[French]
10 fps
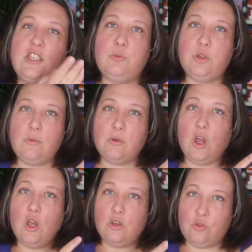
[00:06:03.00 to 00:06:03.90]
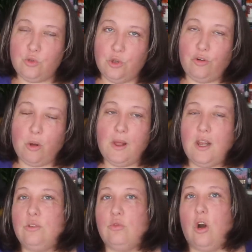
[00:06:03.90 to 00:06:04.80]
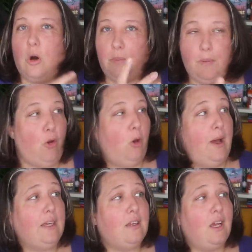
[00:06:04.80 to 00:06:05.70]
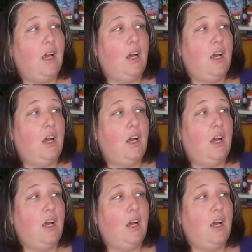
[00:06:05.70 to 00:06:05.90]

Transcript: disponible sous ce format-là, donc en paperback.